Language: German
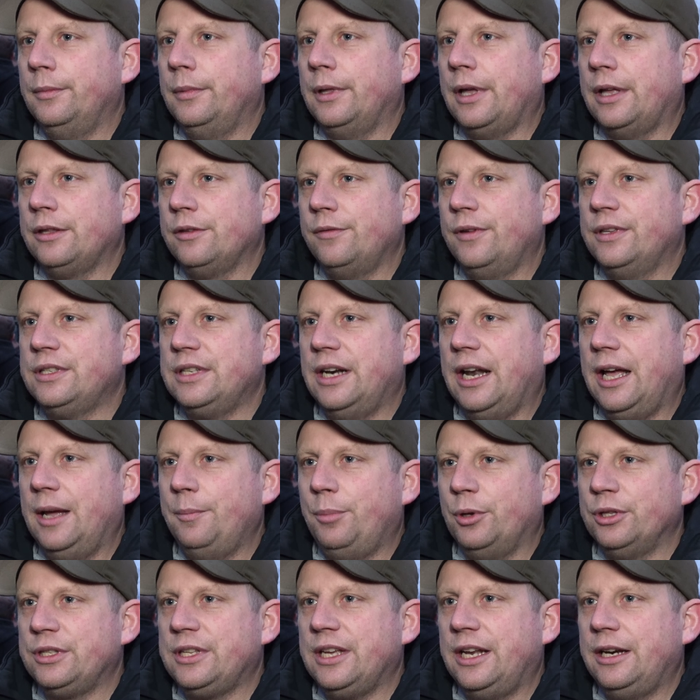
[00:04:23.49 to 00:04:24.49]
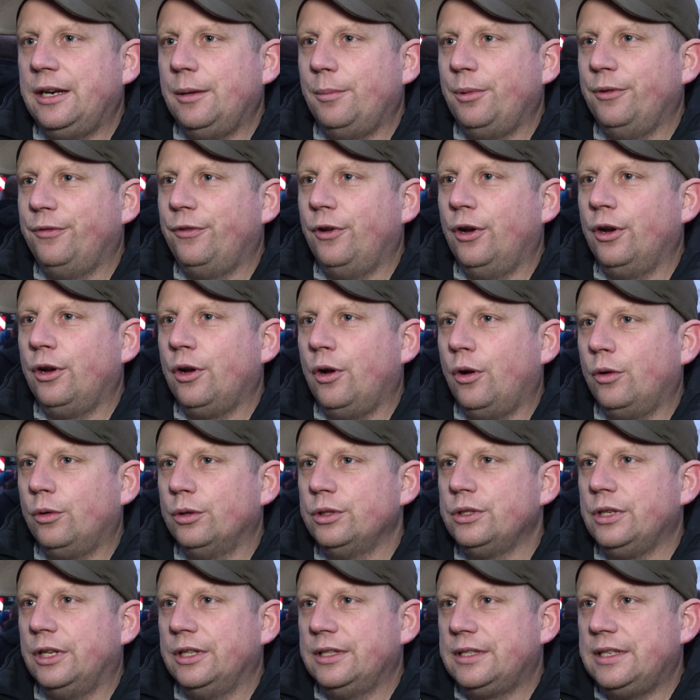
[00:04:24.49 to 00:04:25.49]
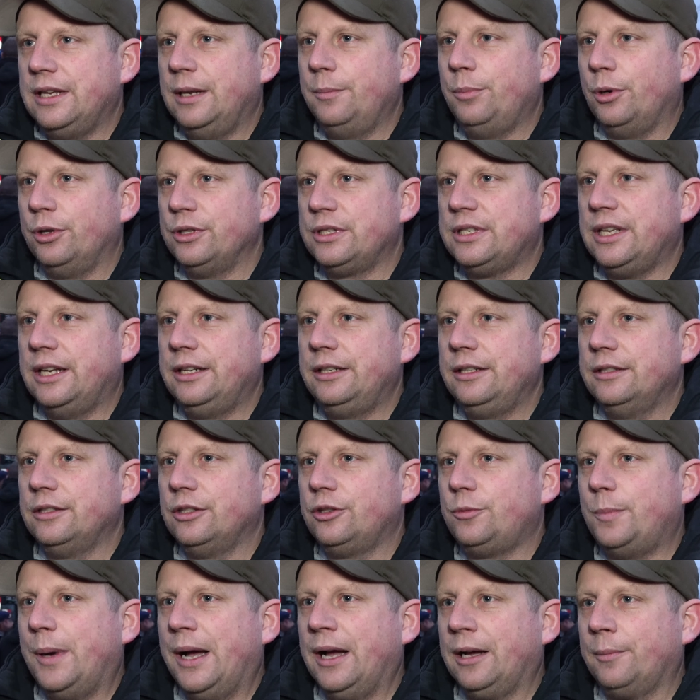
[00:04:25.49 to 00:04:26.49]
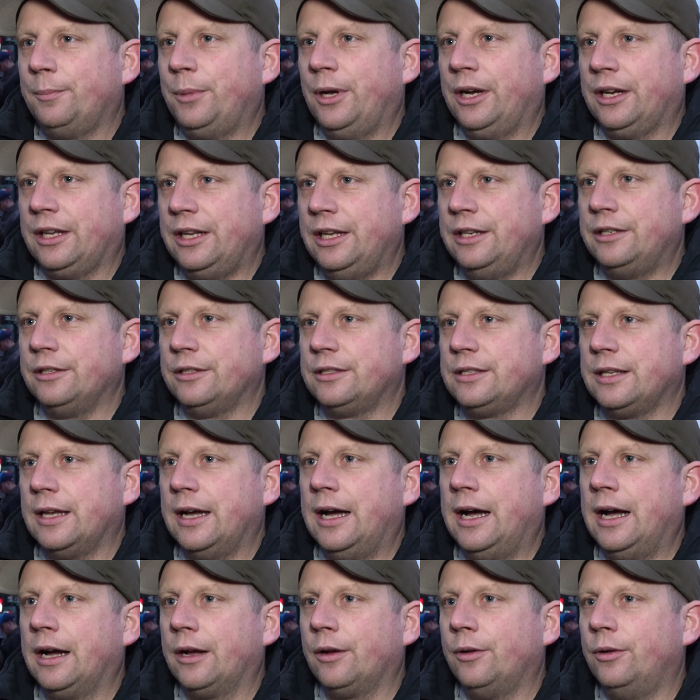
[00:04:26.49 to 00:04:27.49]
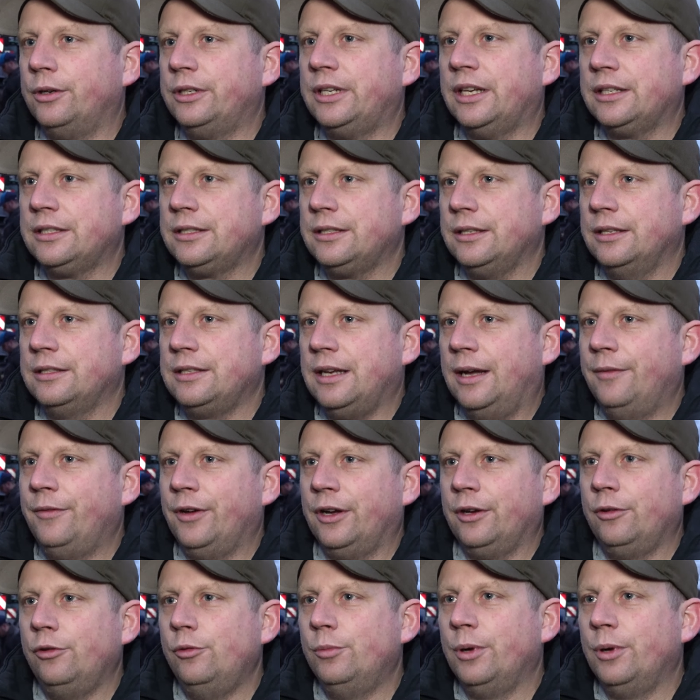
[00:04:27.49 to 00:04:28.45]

also wir sind 1% der Bevölkerung und sollen 10% dieses Sparpaketes tragen. Und das ist einfach ein